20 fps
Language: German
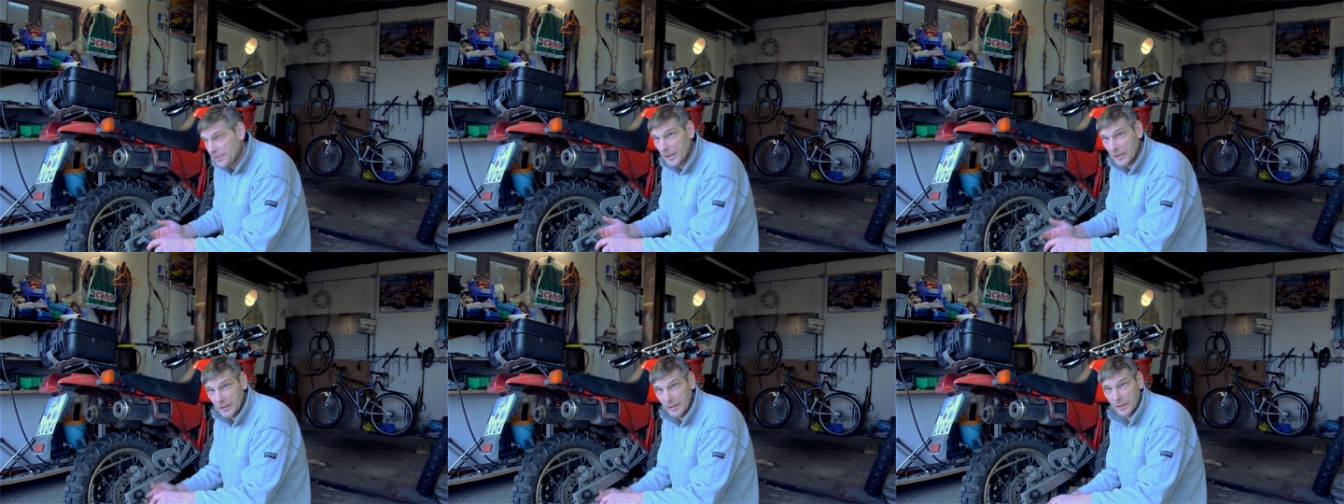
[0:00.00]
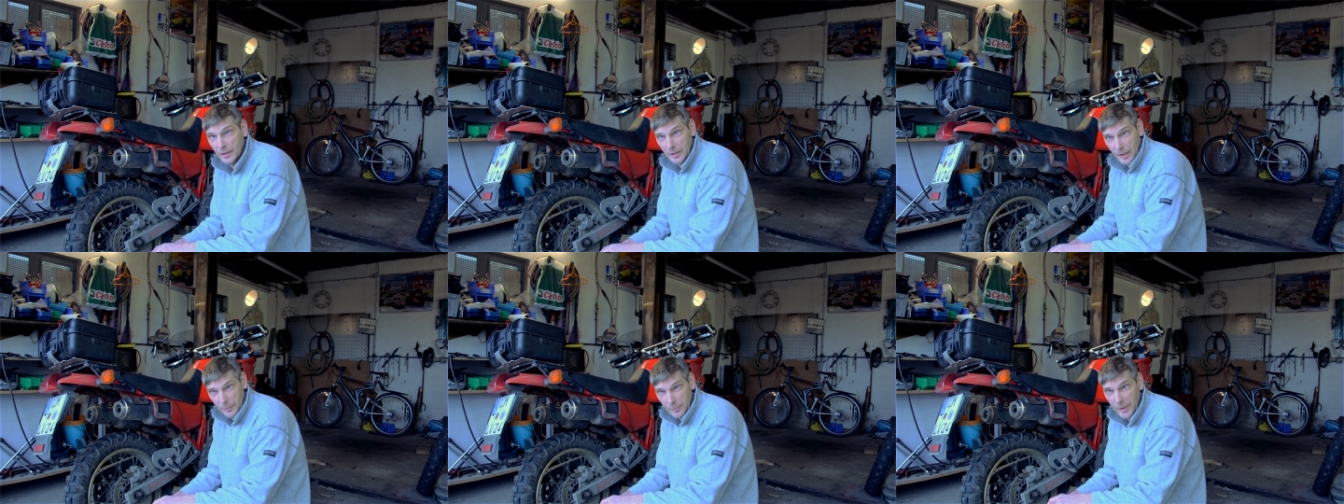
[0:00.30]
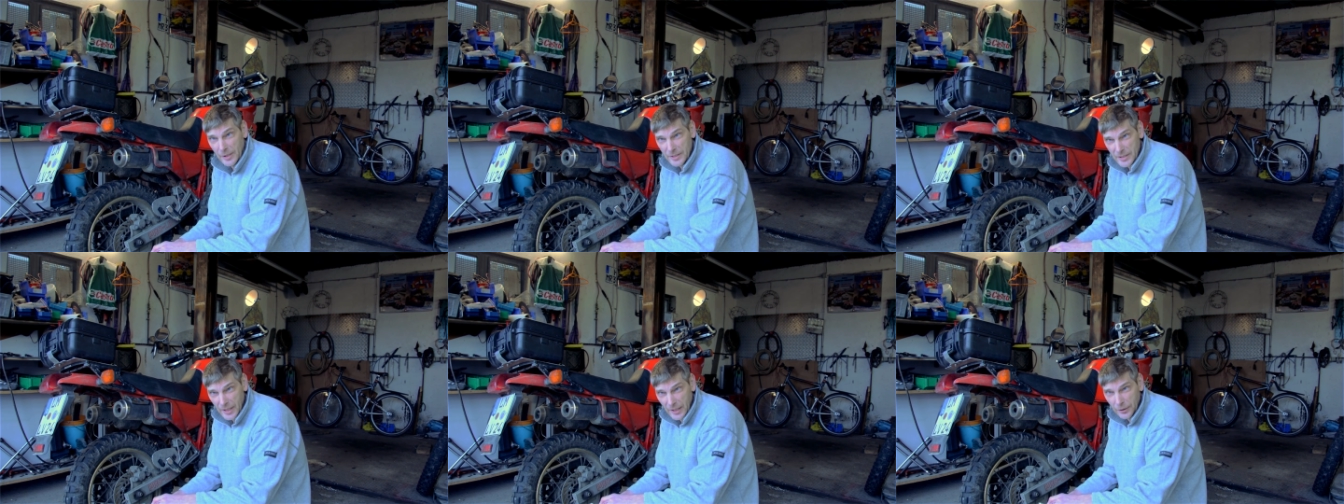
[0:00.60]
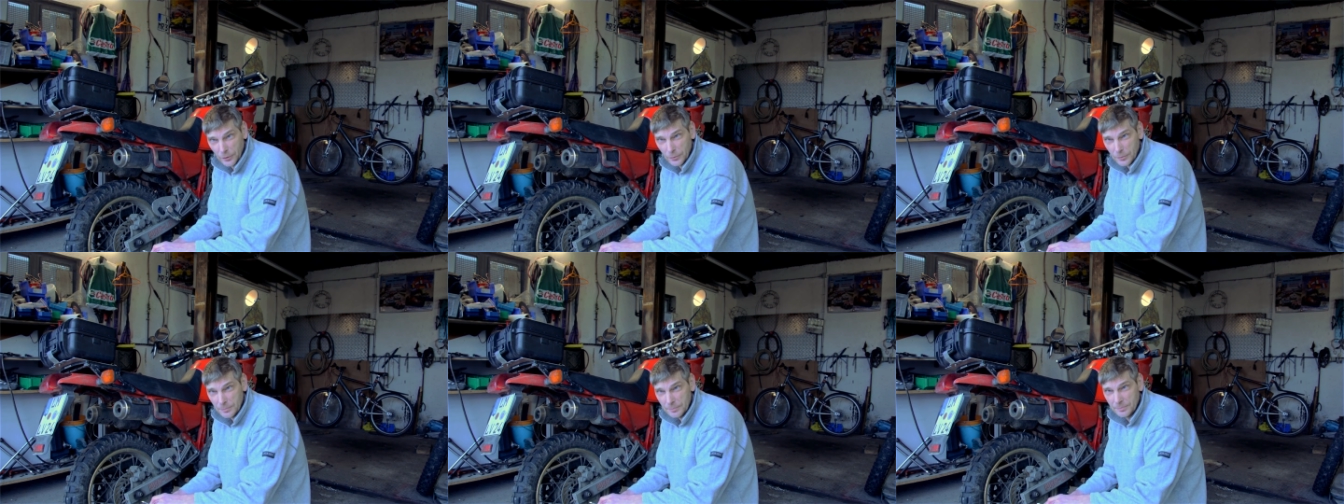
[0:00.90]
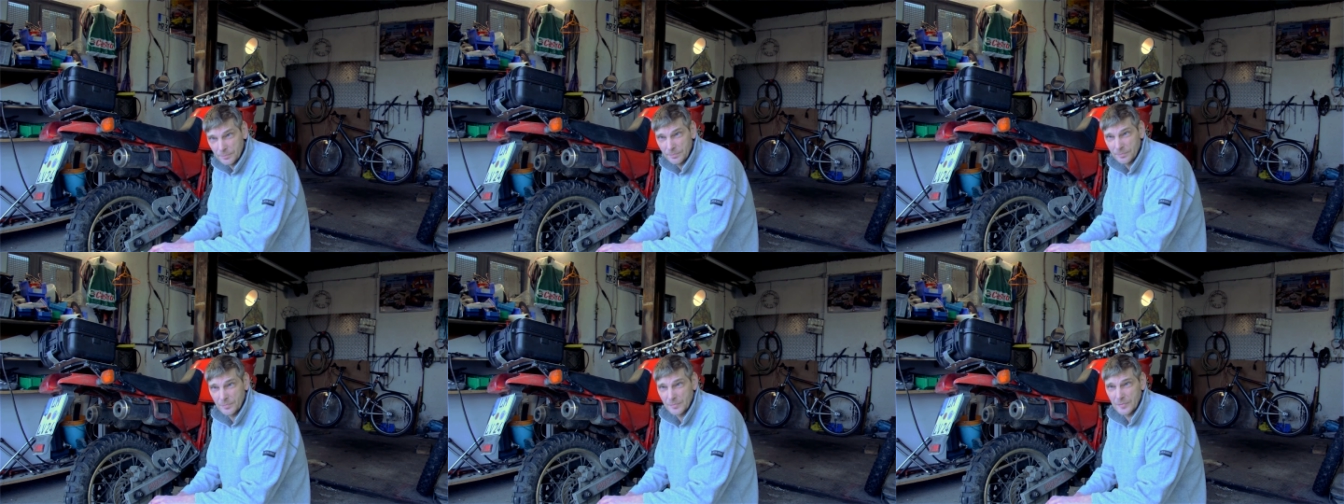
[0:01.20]
hat eine MS-Kennung,
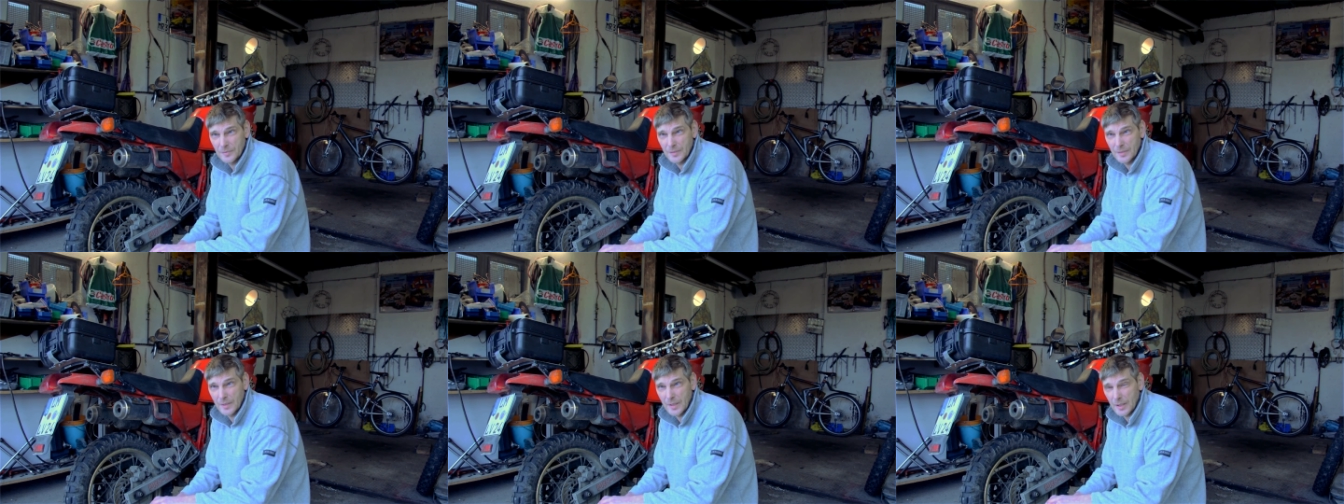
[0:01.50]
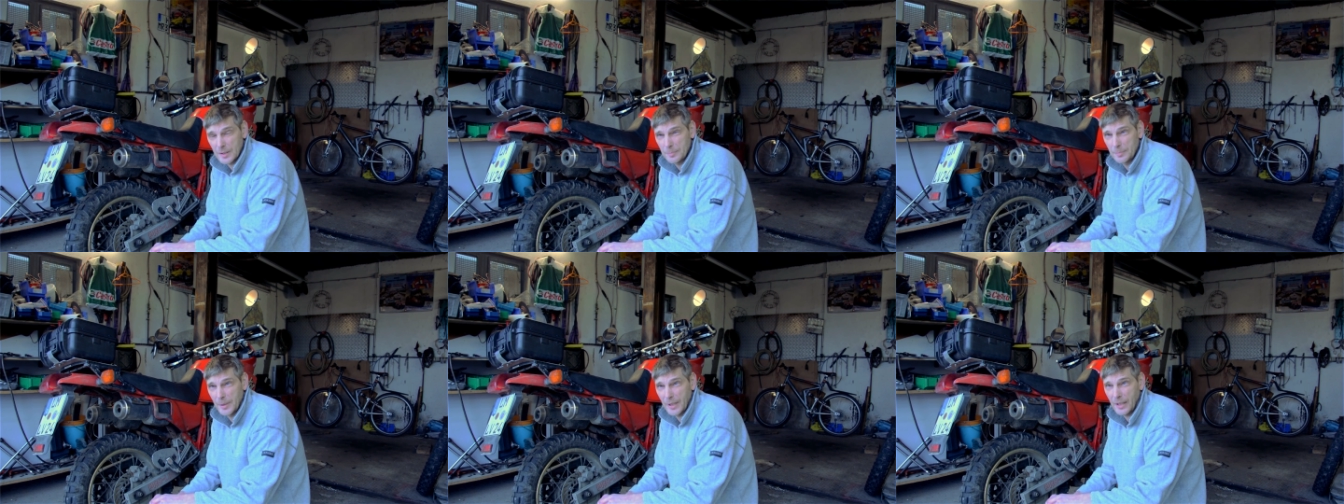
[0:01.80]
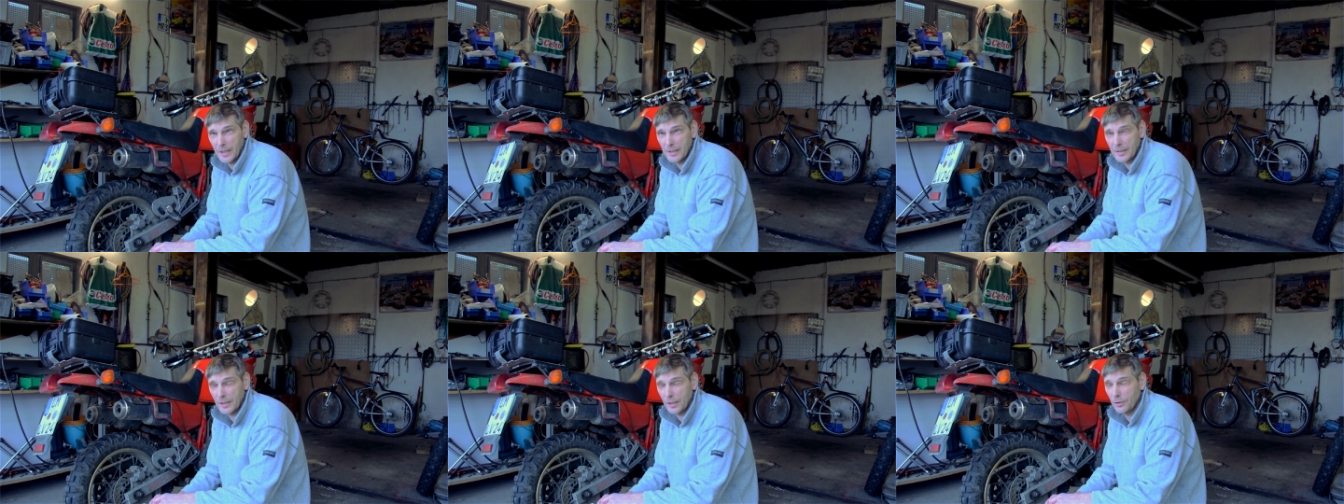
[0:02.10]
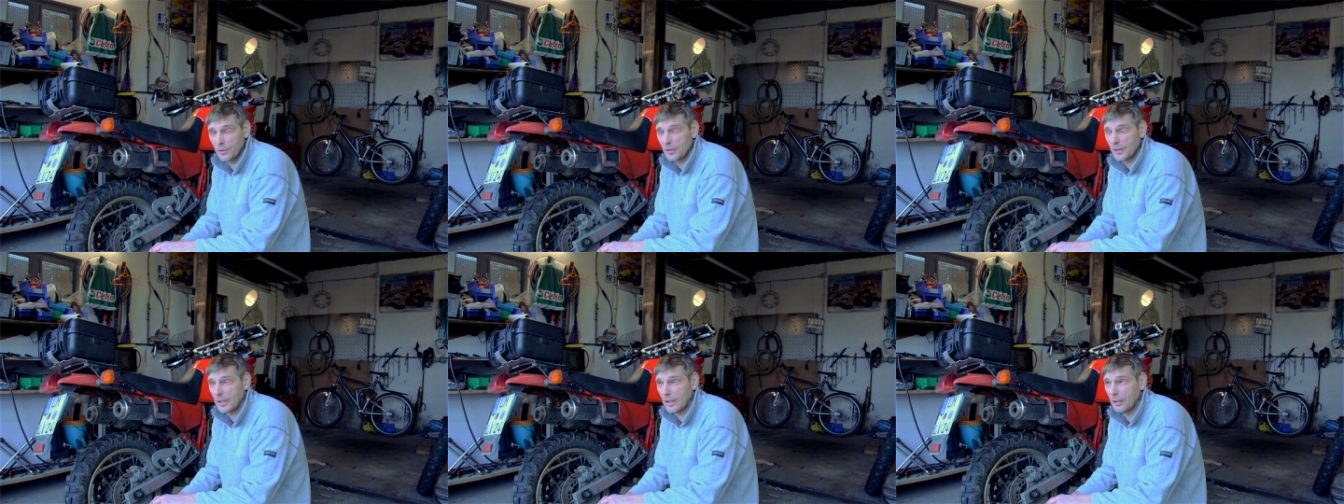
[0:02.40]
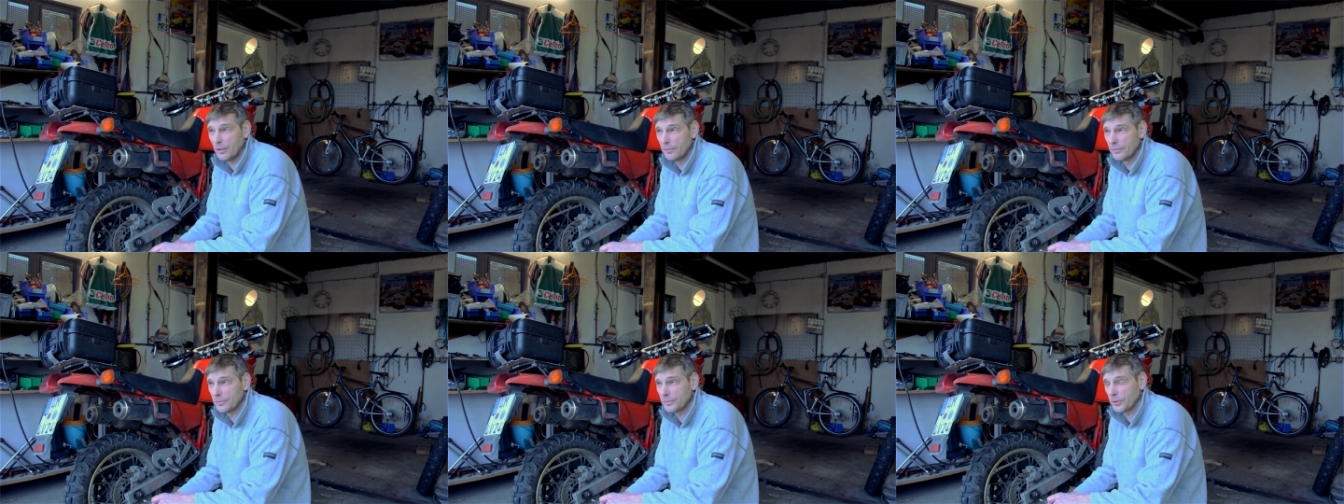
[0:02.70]
dass man halt auch
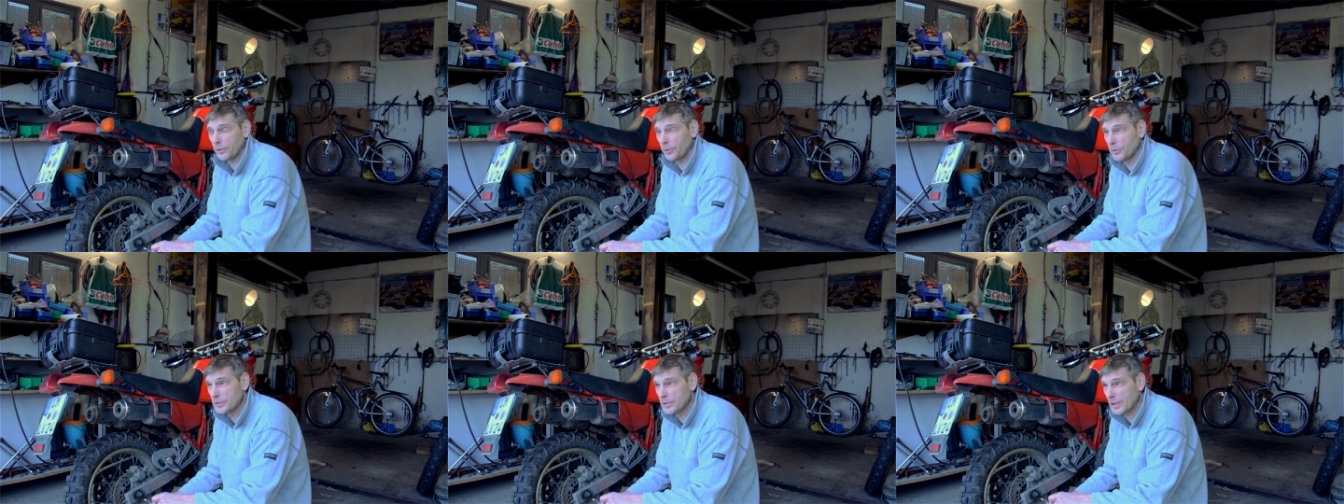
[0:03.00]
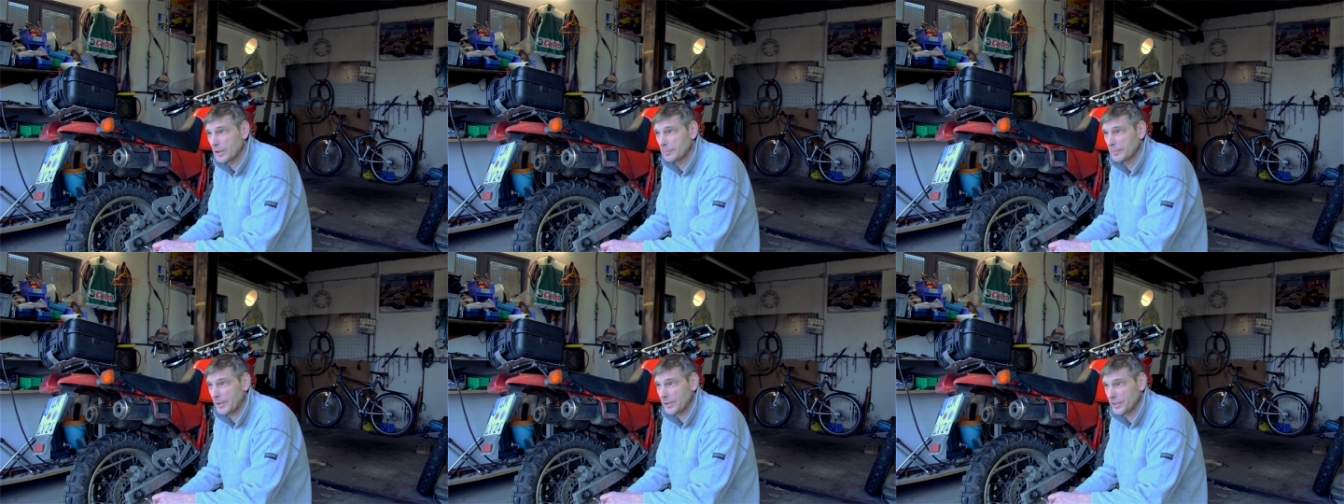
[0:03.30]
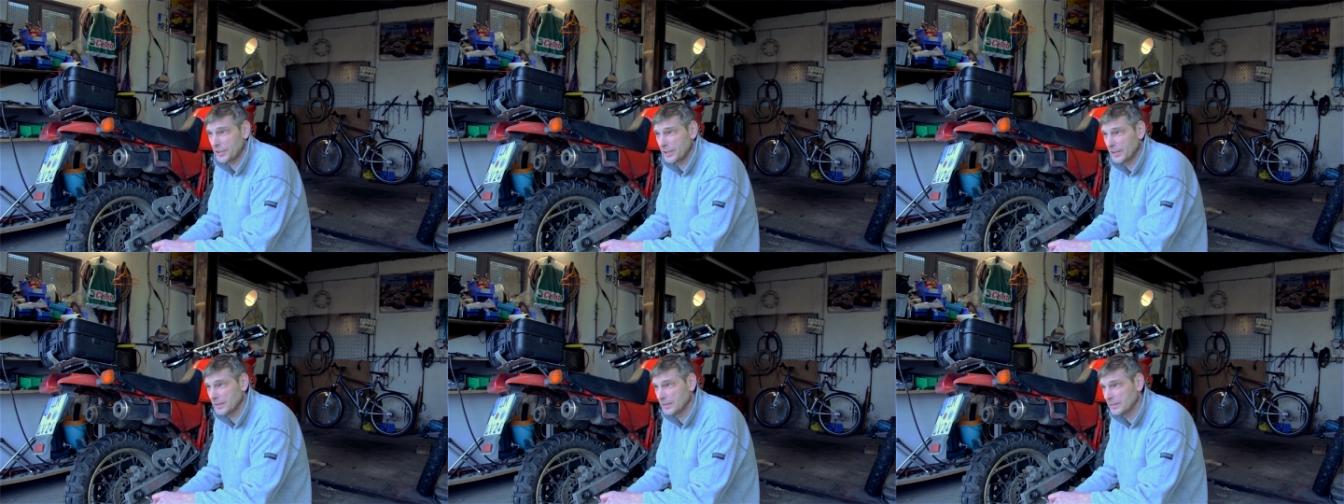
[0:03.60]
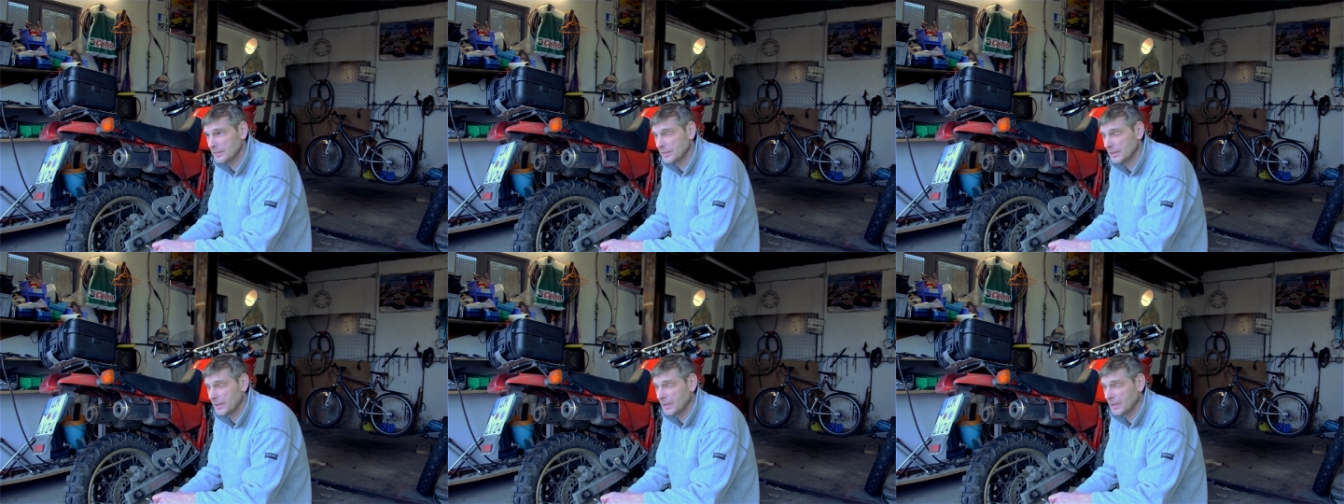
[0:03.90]
auf größeren Maschinen